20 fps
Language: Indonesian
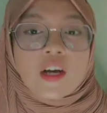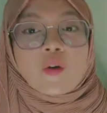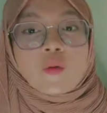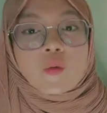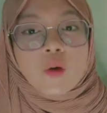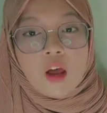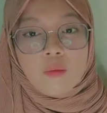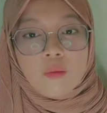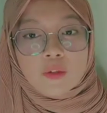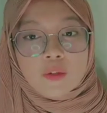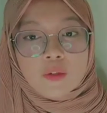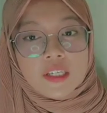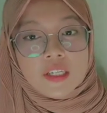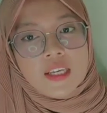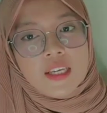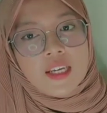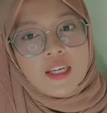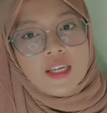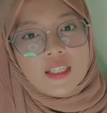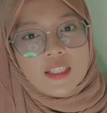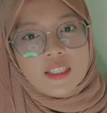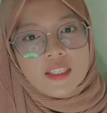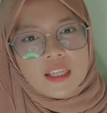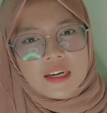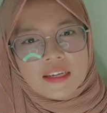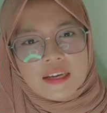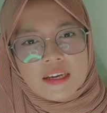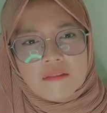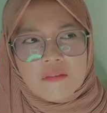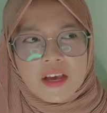Walaupun kejadian ini
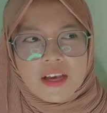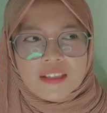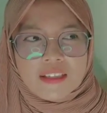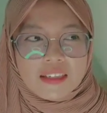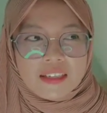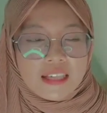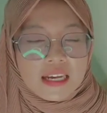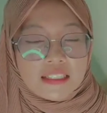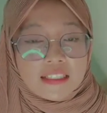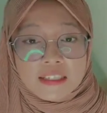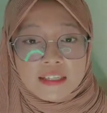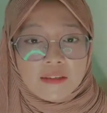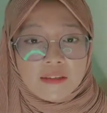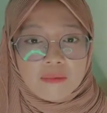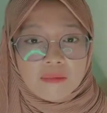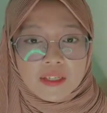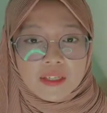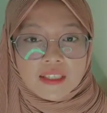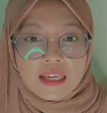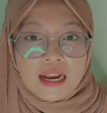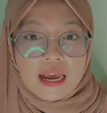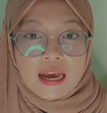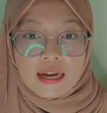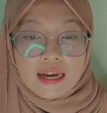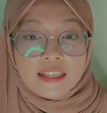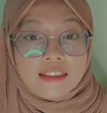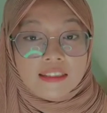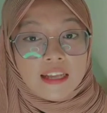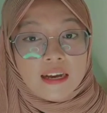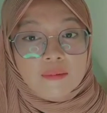terlihat biasa saja di
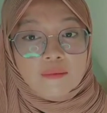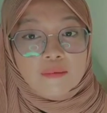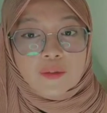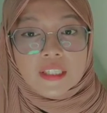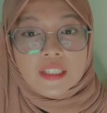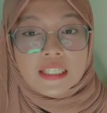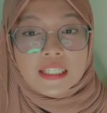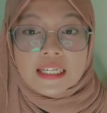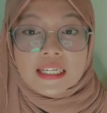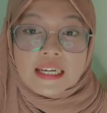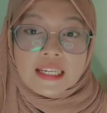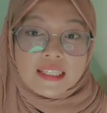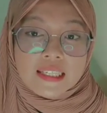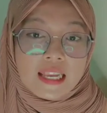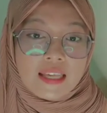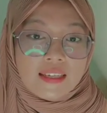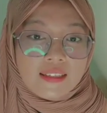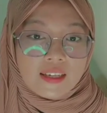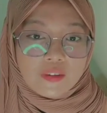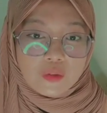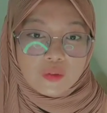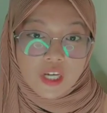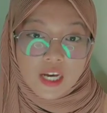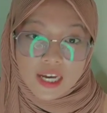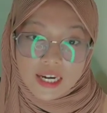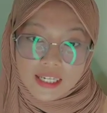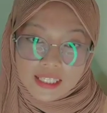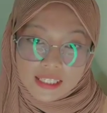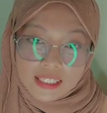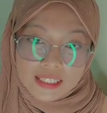masyarakat, namun ini adalah salah satu
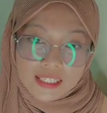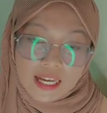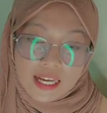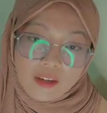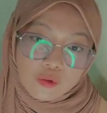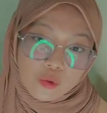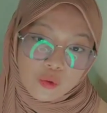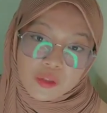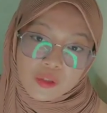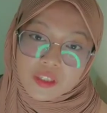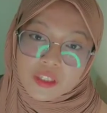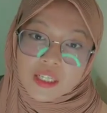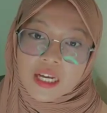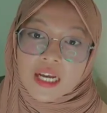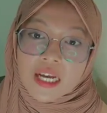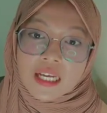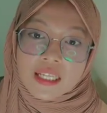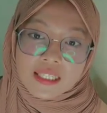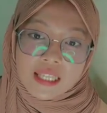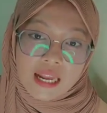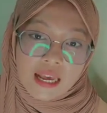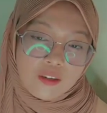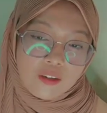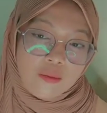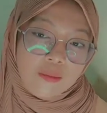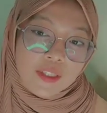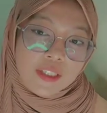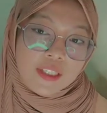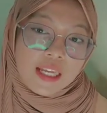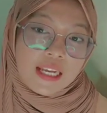cara kita untuk
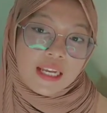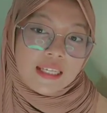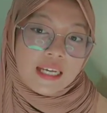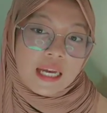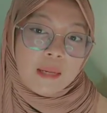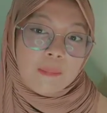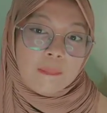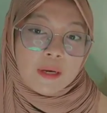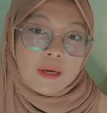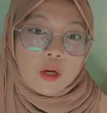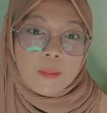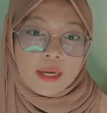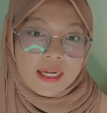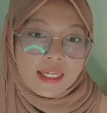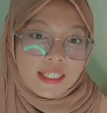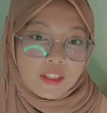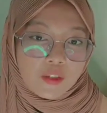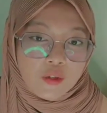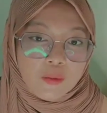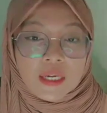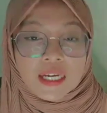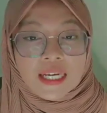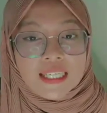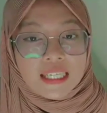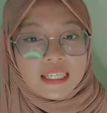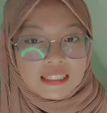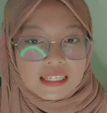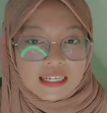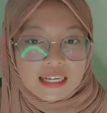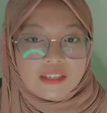selalu menjalankan pedoman hidup
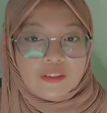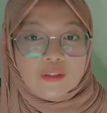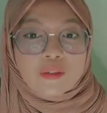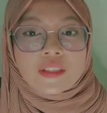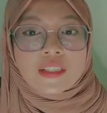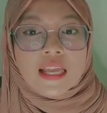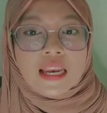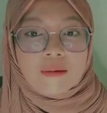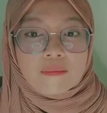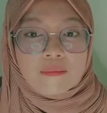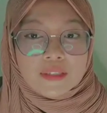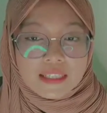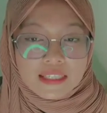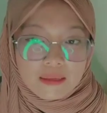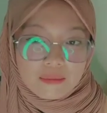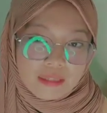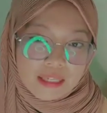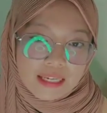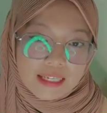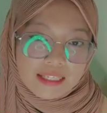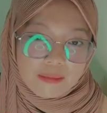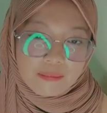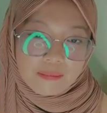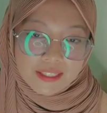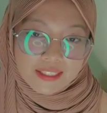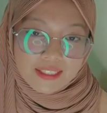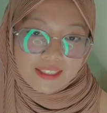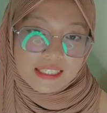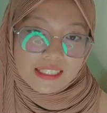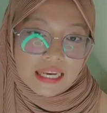yang terkandung dalam setiap nilai di
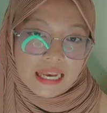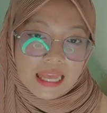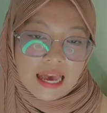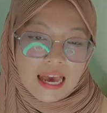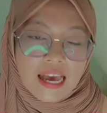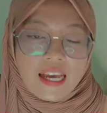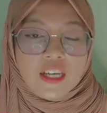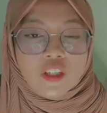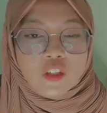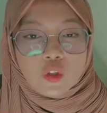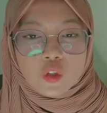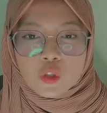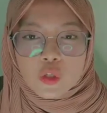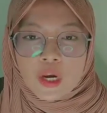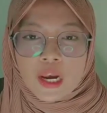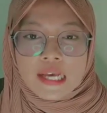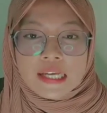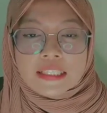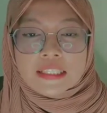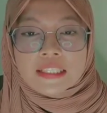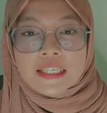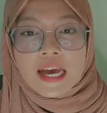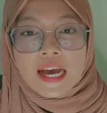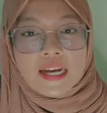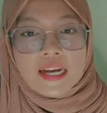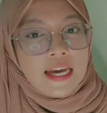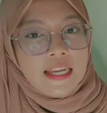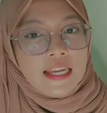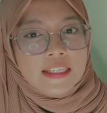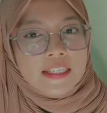Pancasila. Contoh lainnya
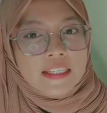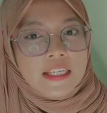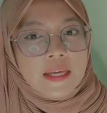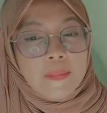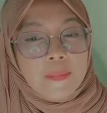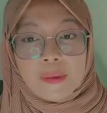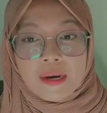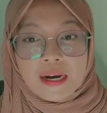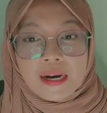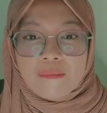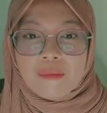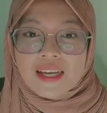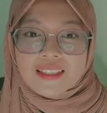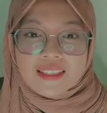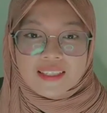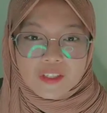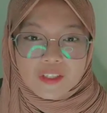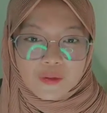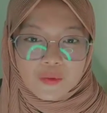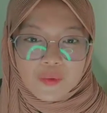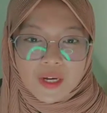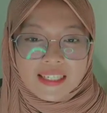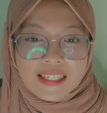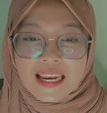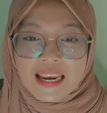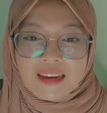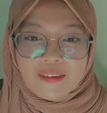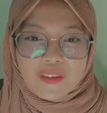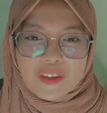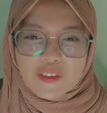kali ini peran mahasiswa di
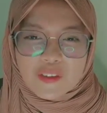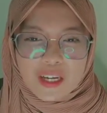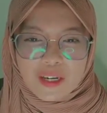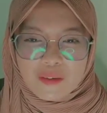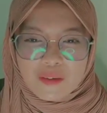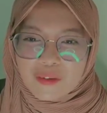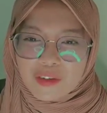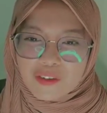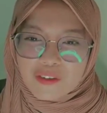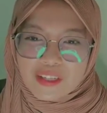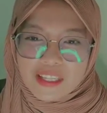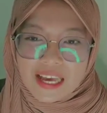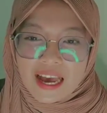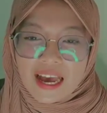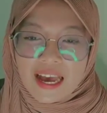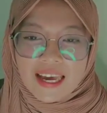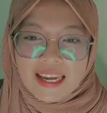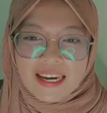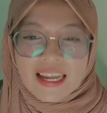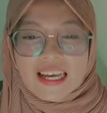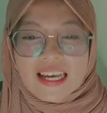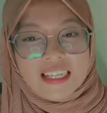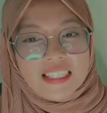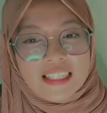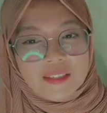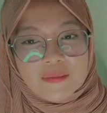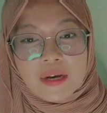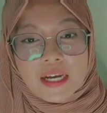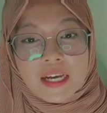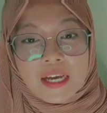dalam lingkungan perkuliahan.
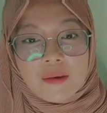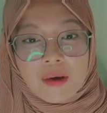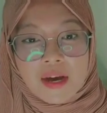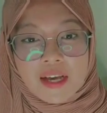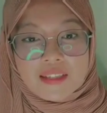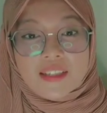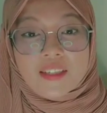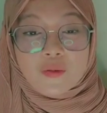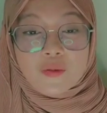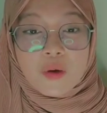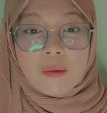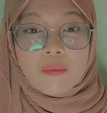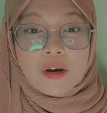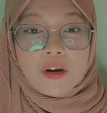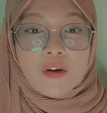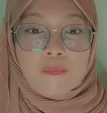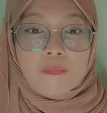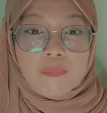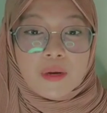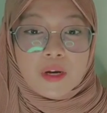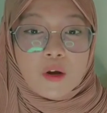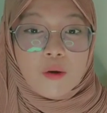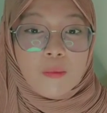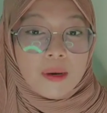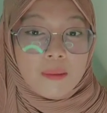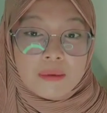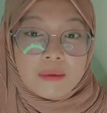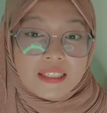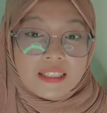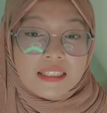Sebagai mahasiswa
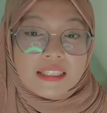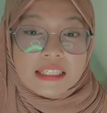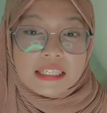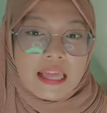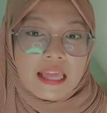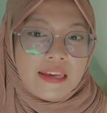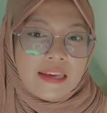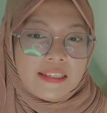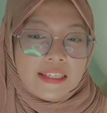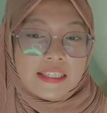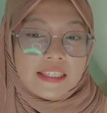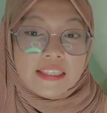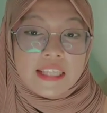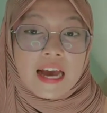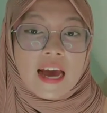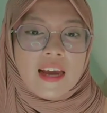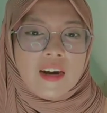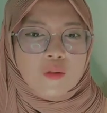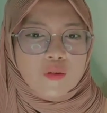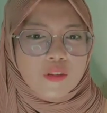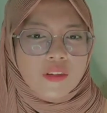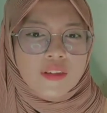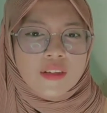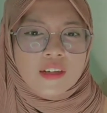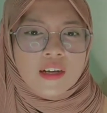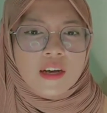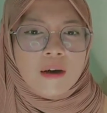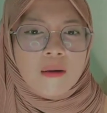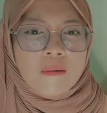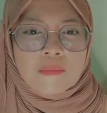berpedoman Pancasila, kita harus
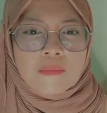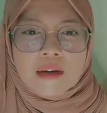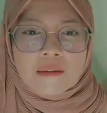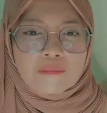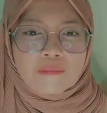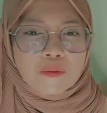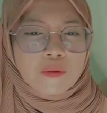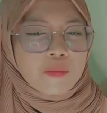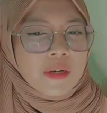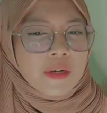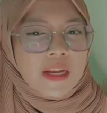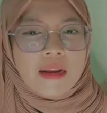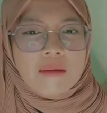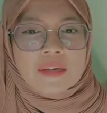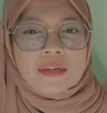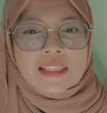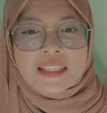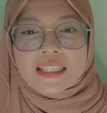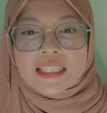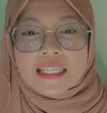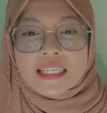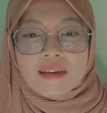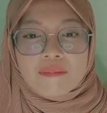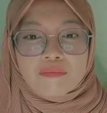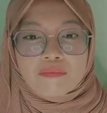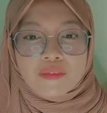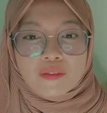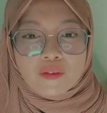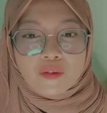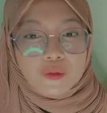mampu menanamkan
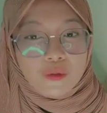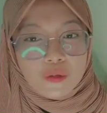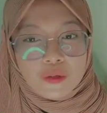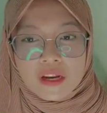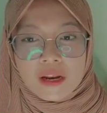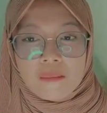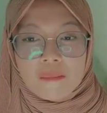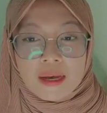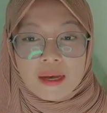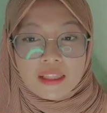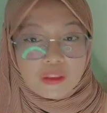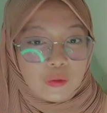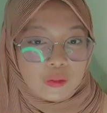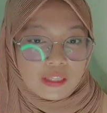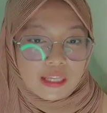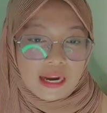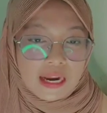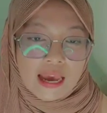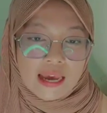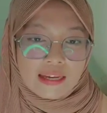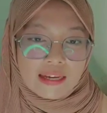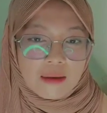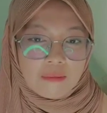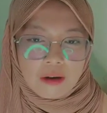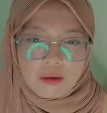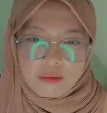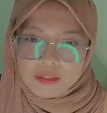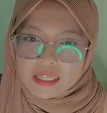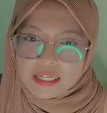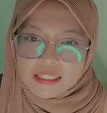sikap tunduk dan patuh terhadap
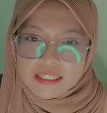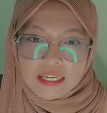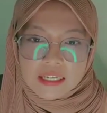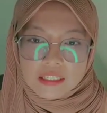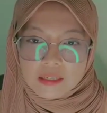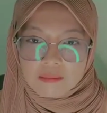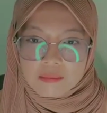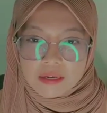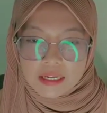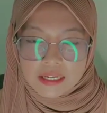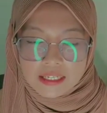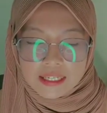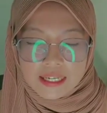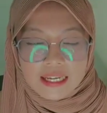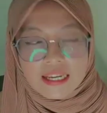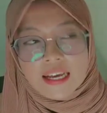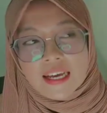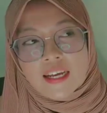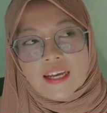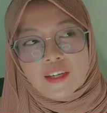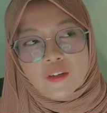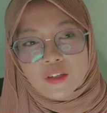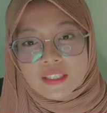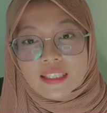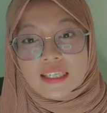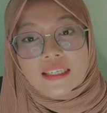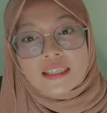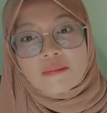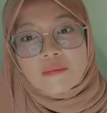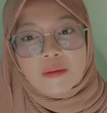apa saja yang diberikan
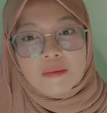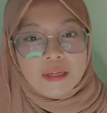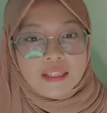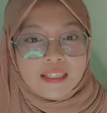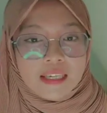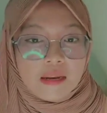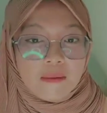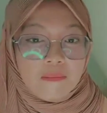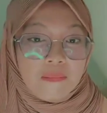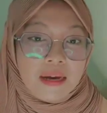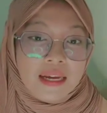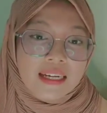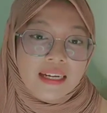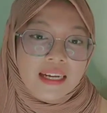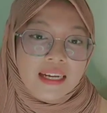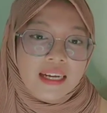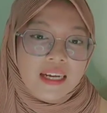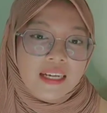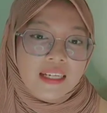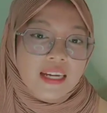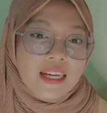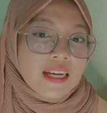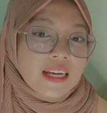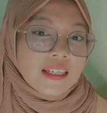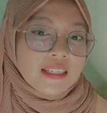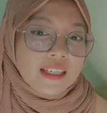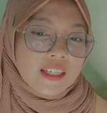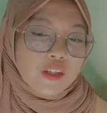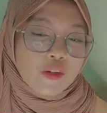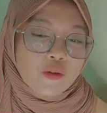dosen demi masa depan
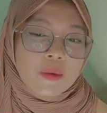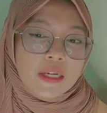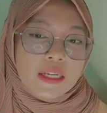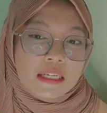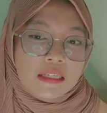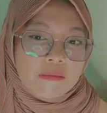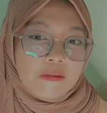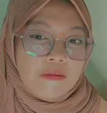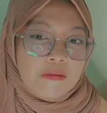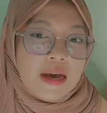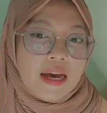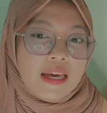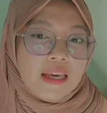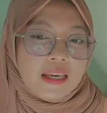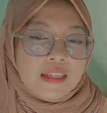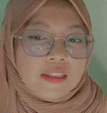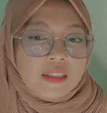dan kehidupan yang lebih baik.